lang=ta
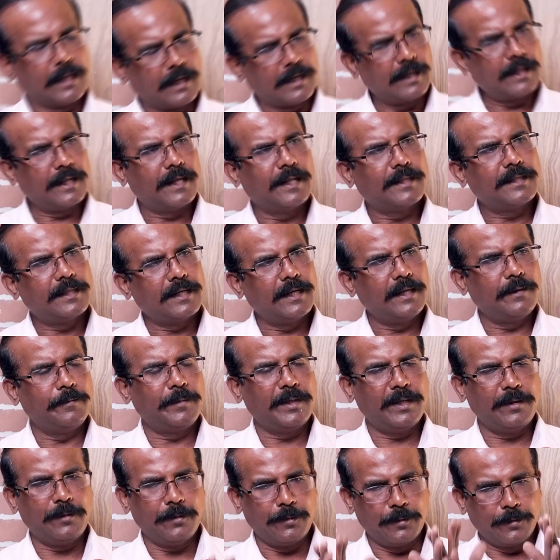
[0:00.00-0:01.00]

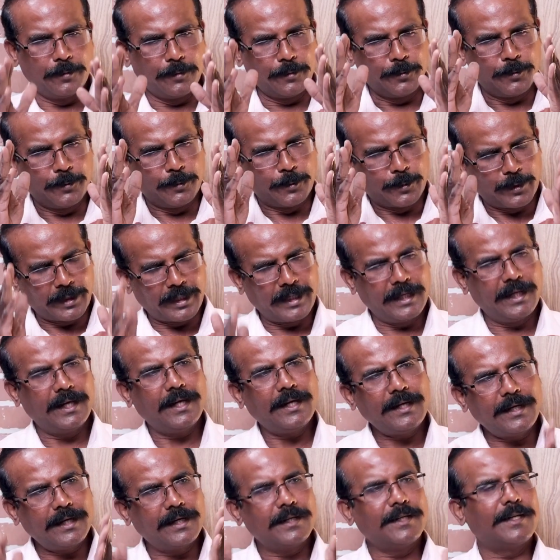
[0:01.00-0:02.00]
எல்லாத்துலேயுமே ஒரே
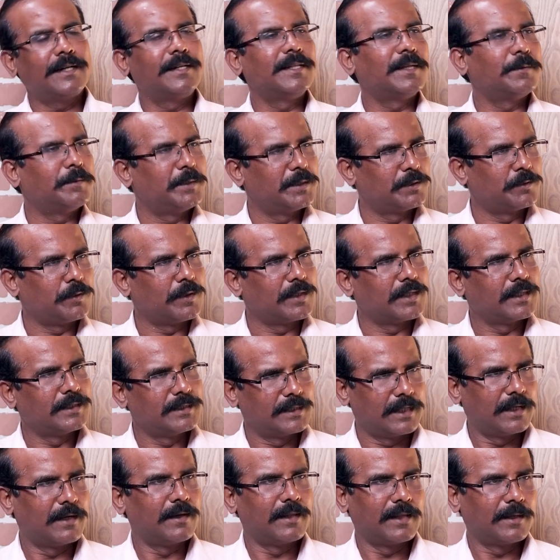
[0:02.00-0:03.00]
கண்டென்ட் தான் பேசுவாங்க
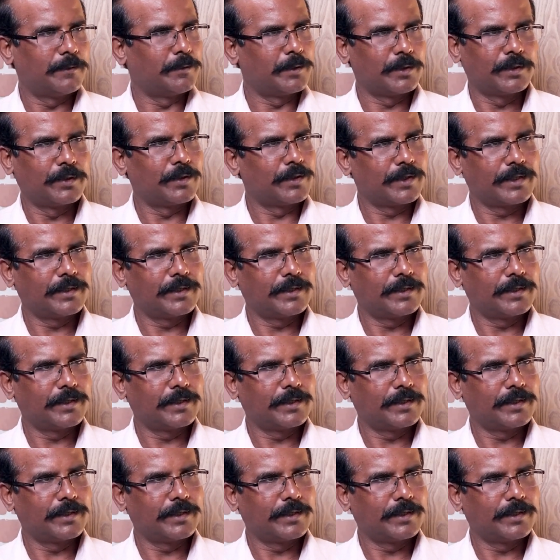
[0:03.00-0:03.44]
ஜெயலலிதா